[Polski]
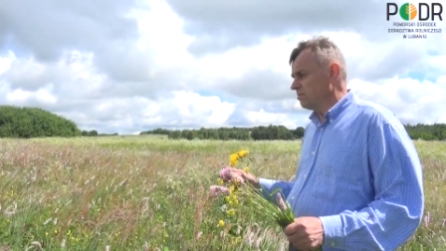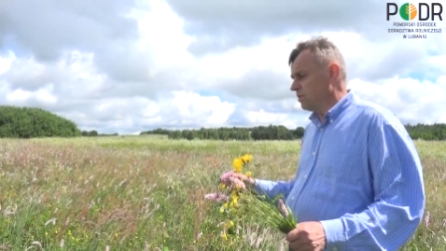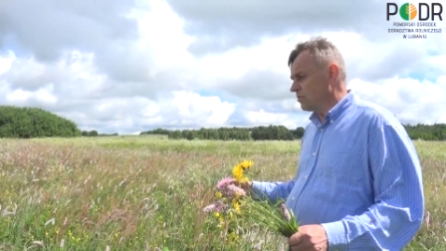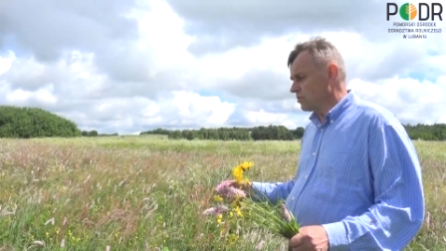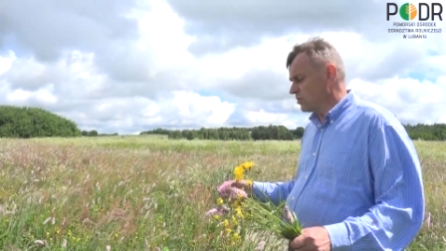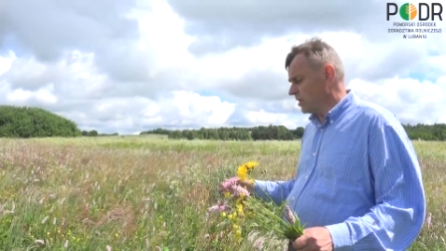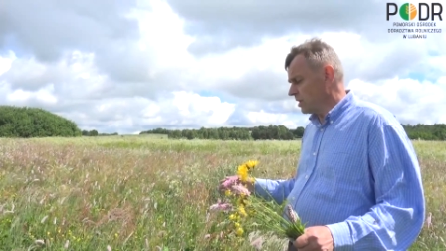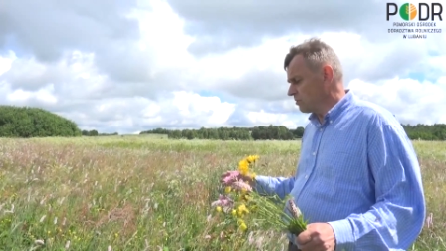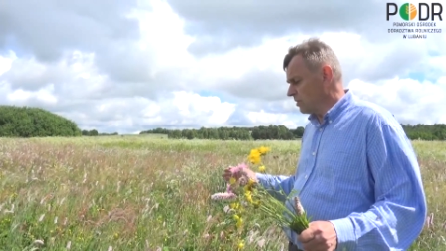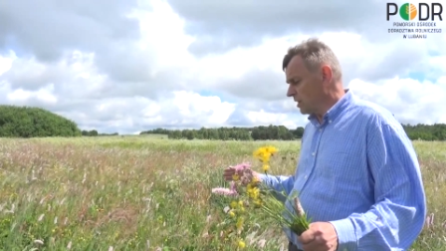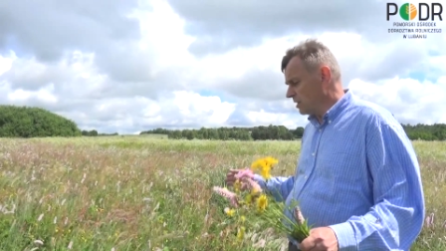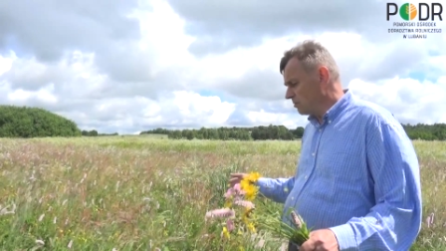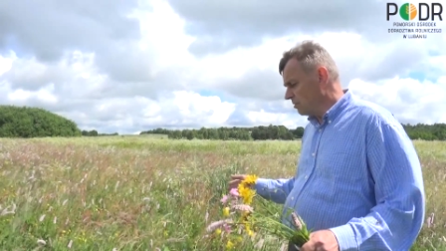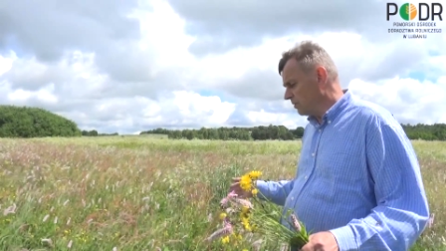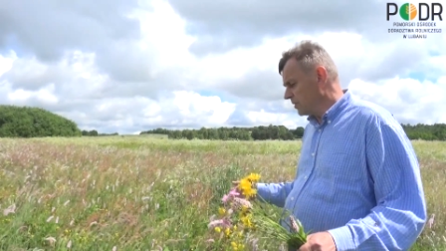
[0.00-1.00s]
położone
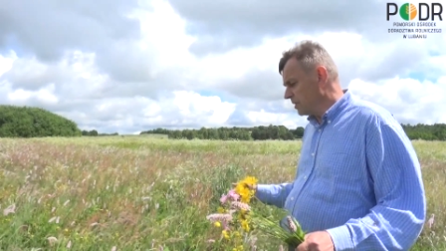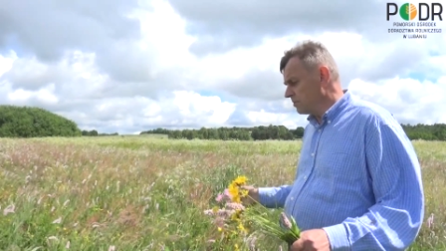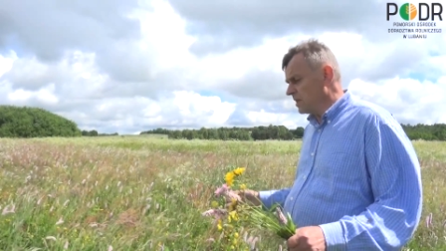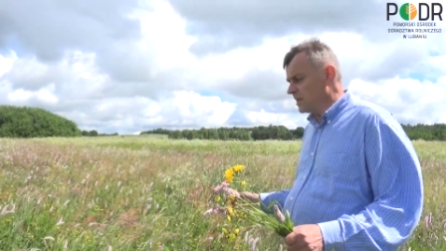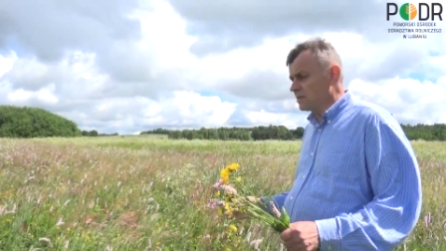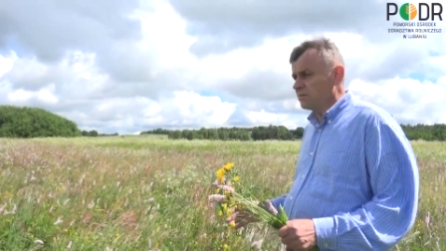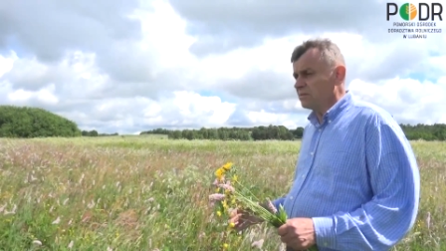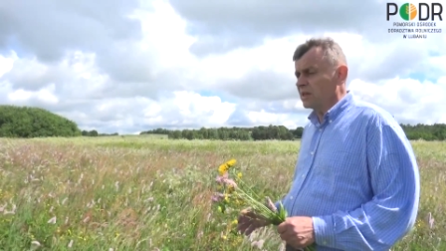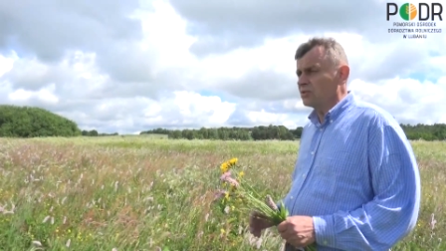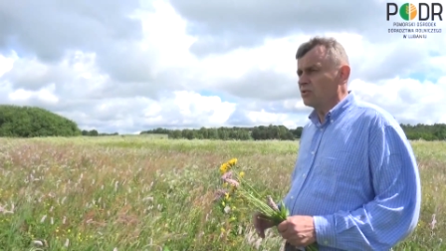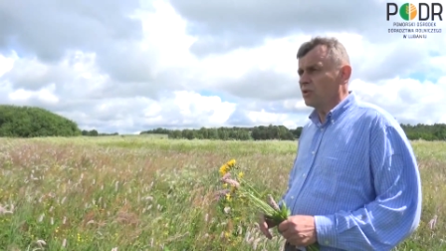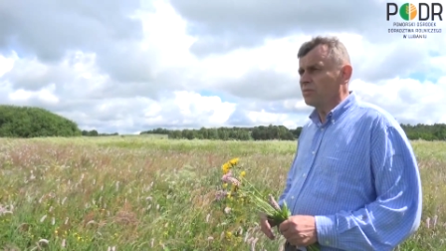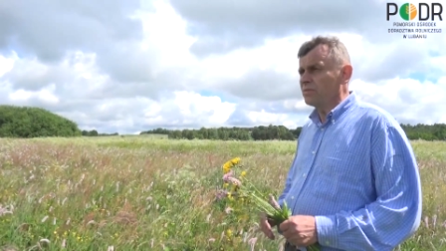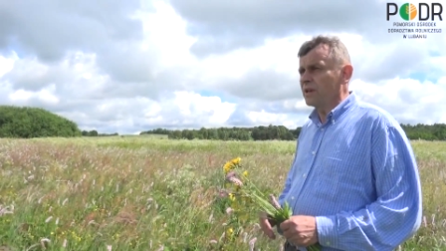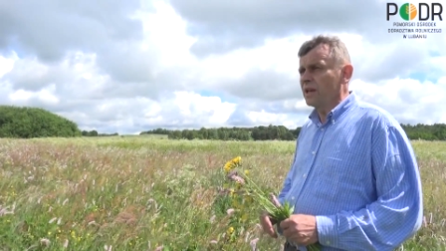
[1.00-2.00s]
akurat tu w tym miejscu na
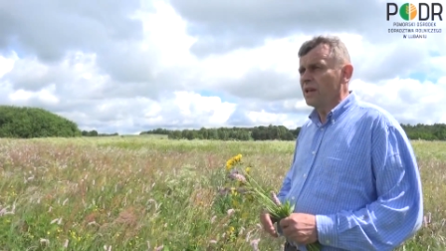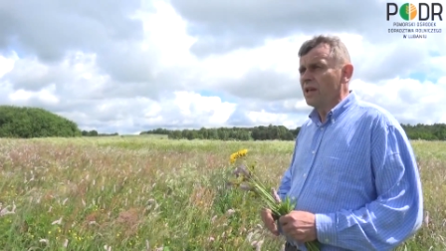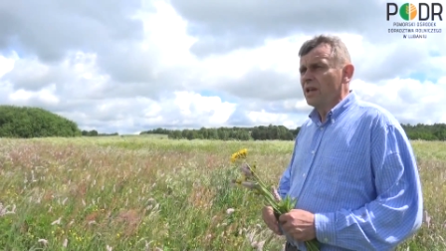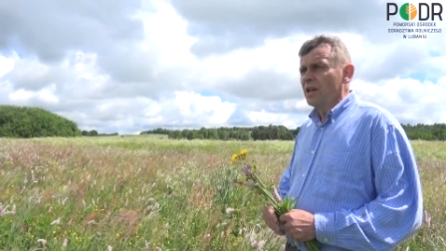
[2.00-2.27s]
torfie,